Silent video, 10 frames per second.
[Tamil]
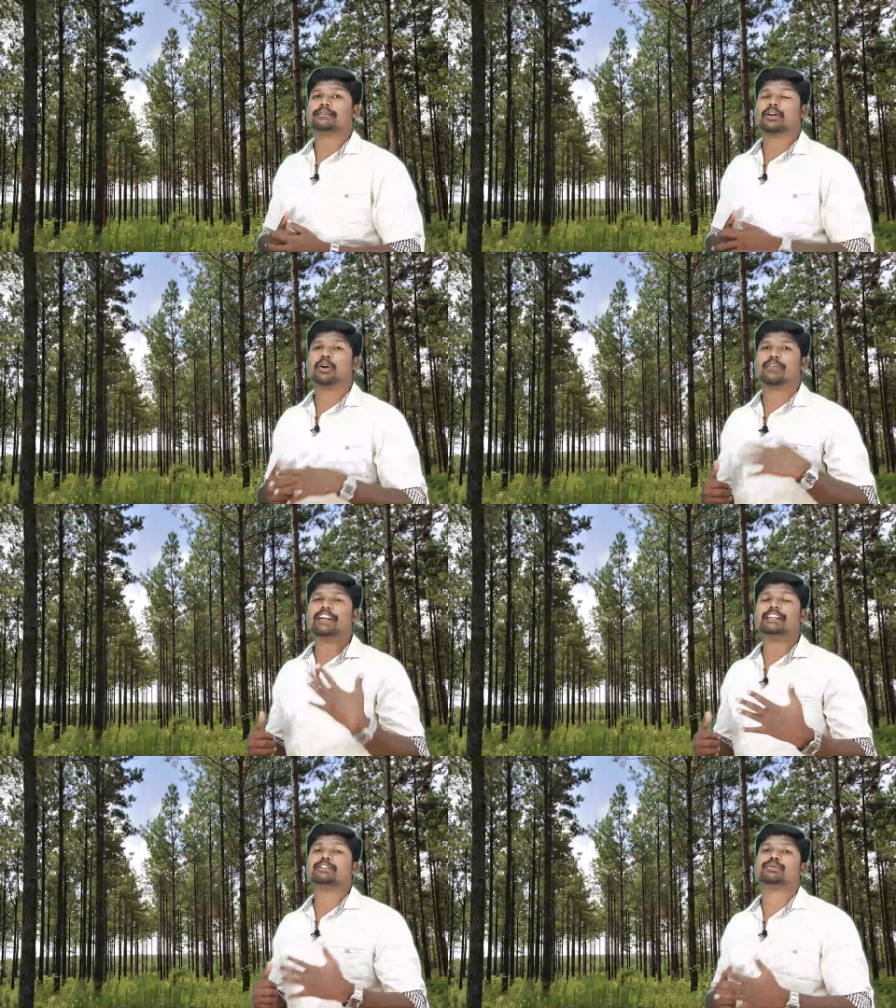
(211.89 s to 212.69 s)
தன்னோட
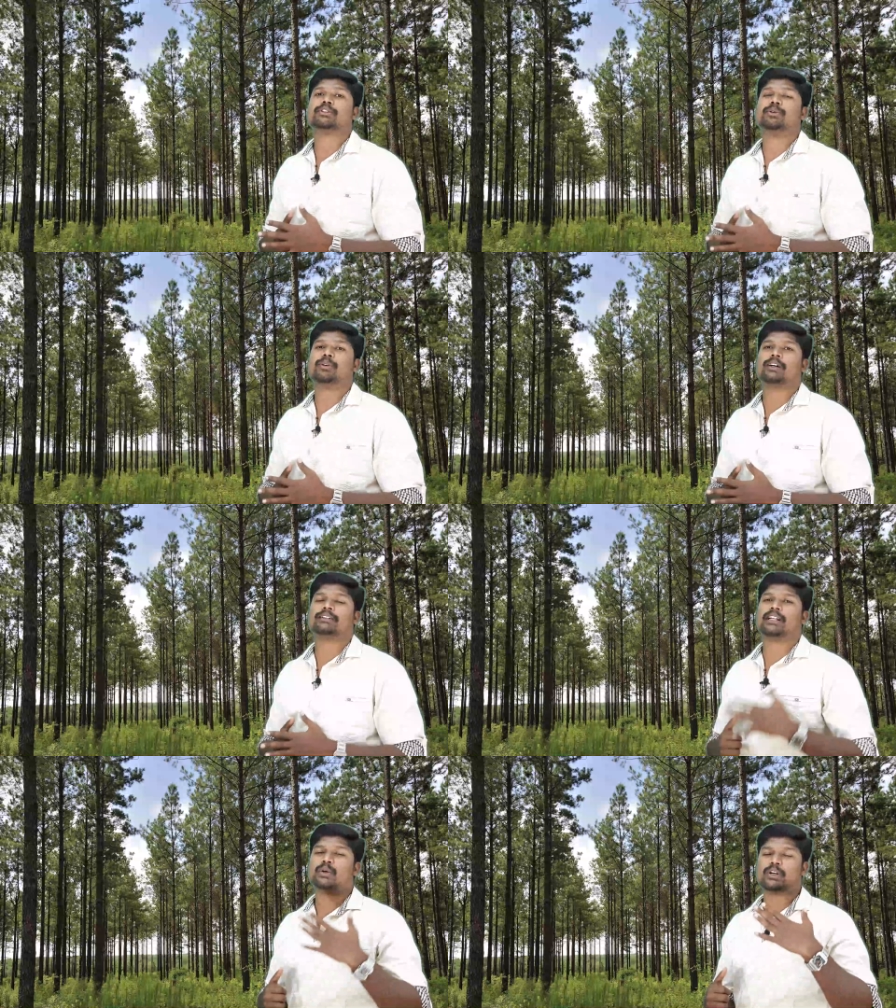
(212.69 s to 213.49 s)
வீட்டை சுற்றி உள்ள
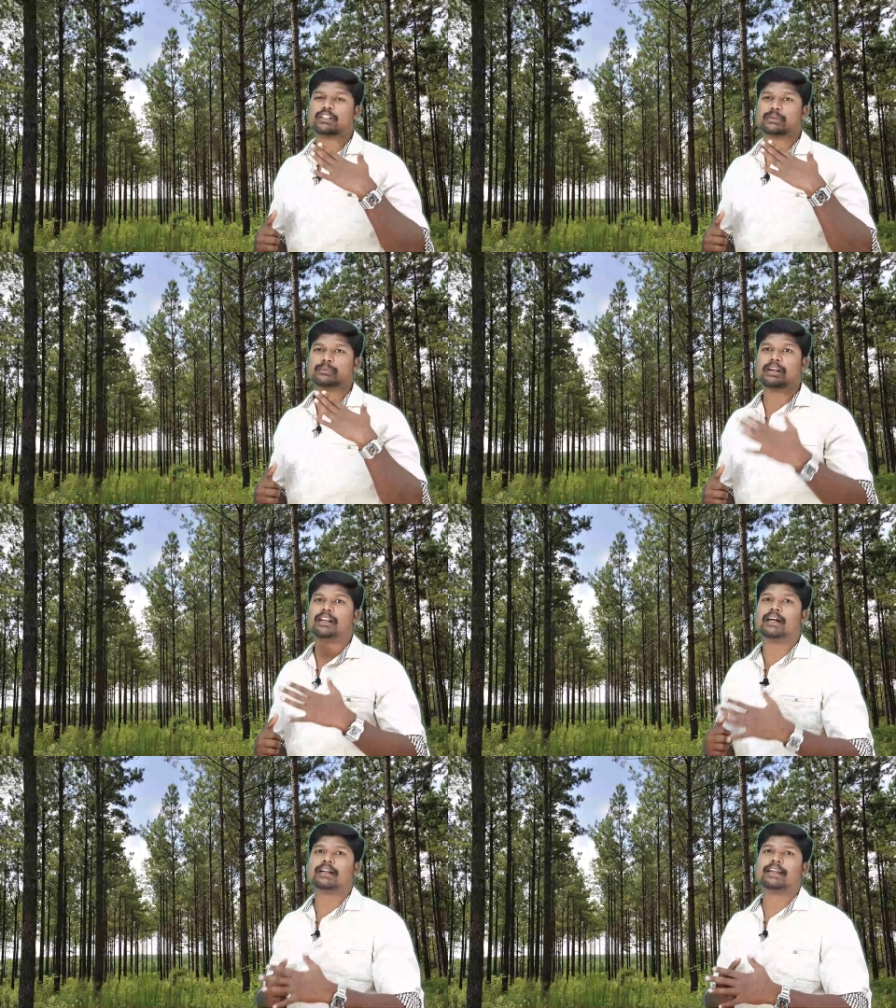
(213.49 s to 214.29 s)
தன்னோட
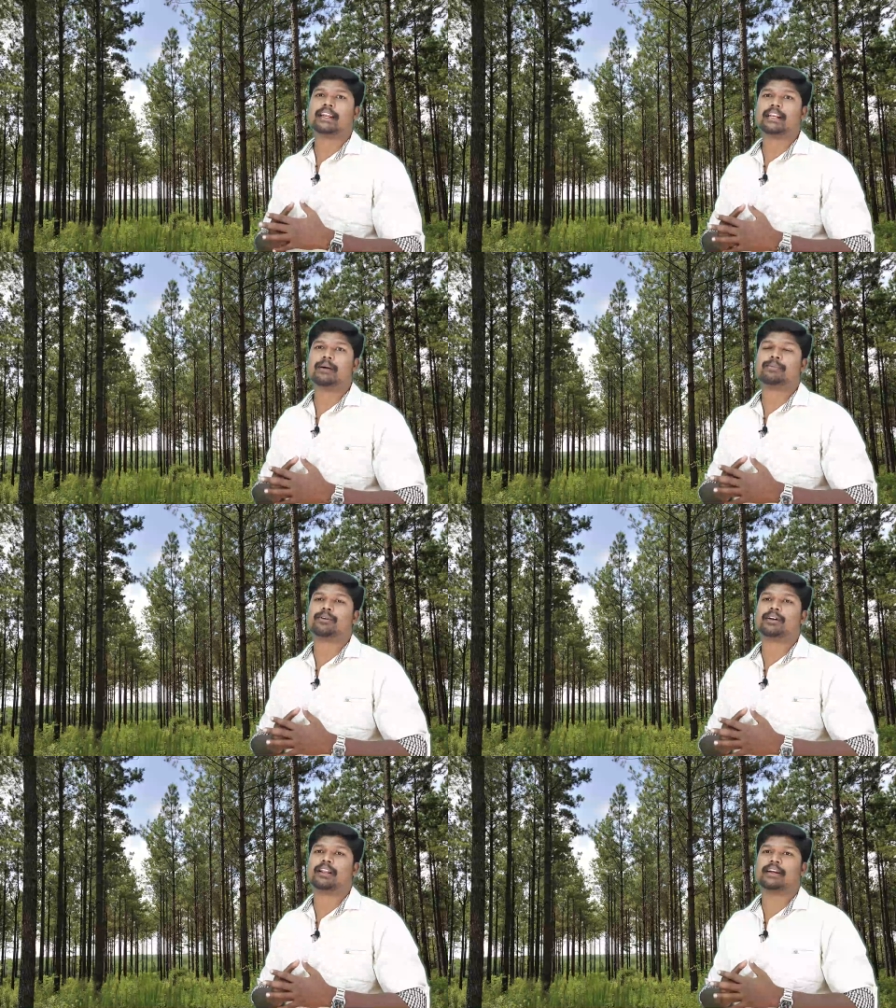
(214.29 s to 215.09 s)
ஸ்மெல்லாக இருக்க எல்லா
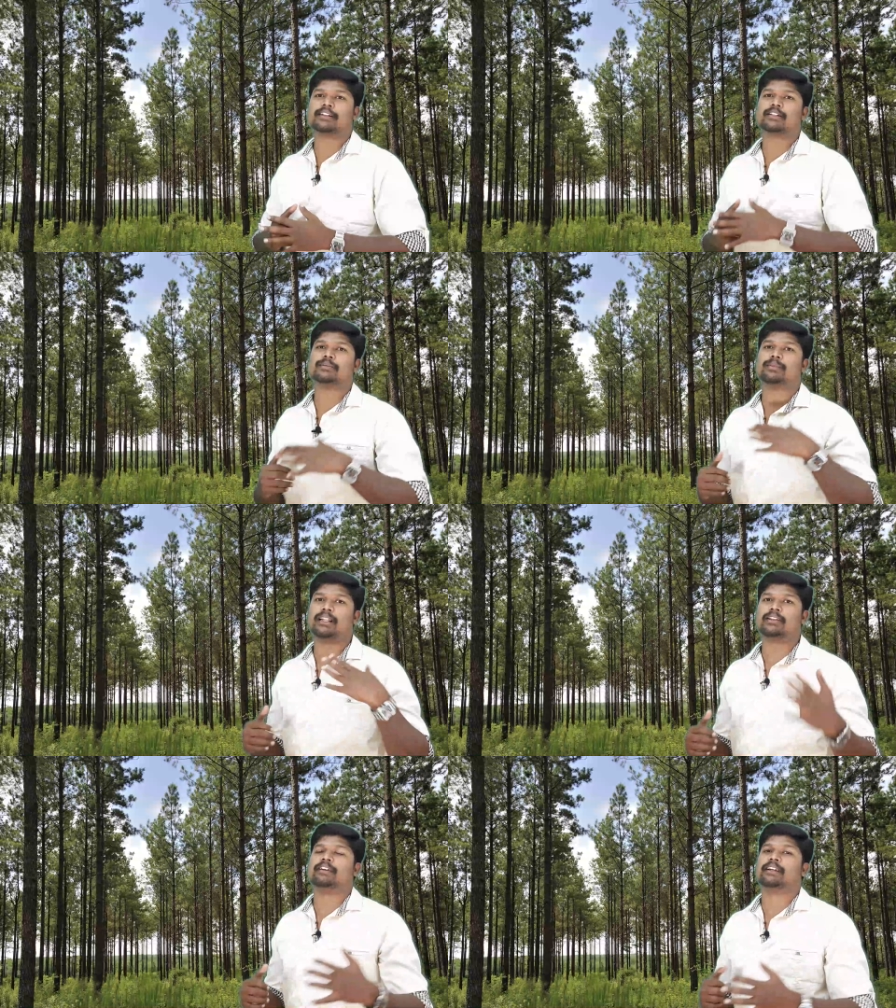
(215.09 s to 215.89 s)
பொருட்களையும் எடுத்து
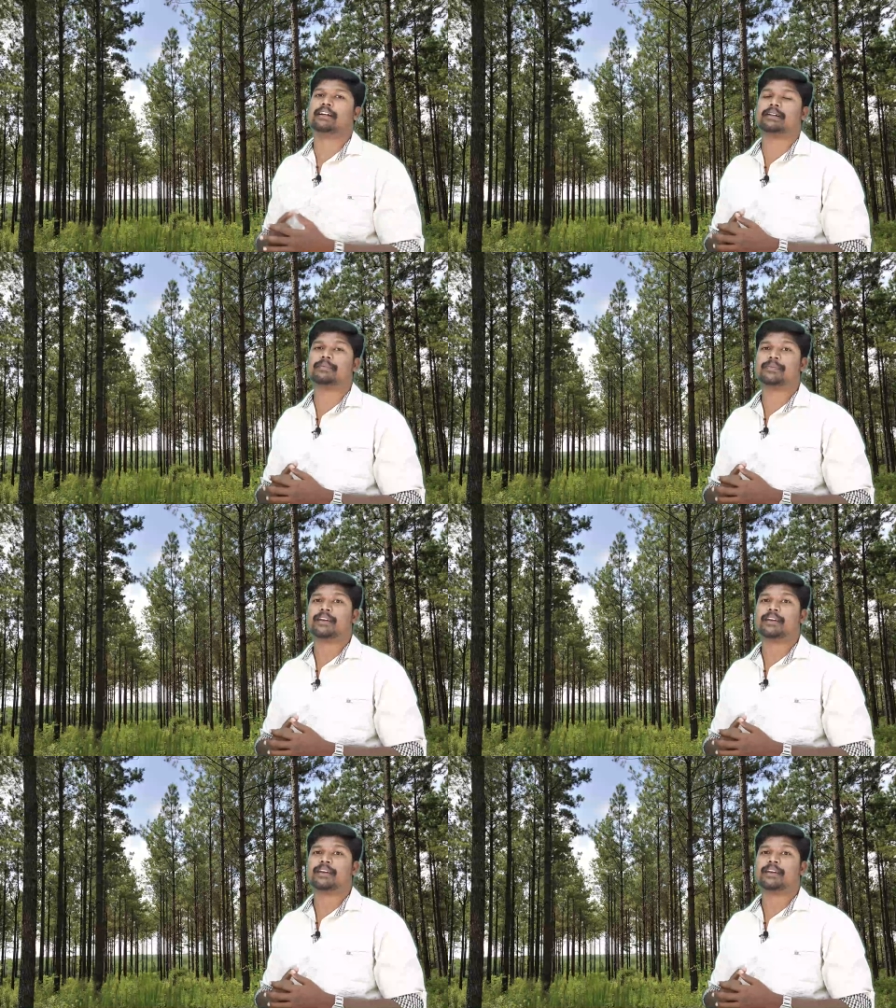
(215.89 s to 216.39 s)
மாற்றி வைக்கிறாரு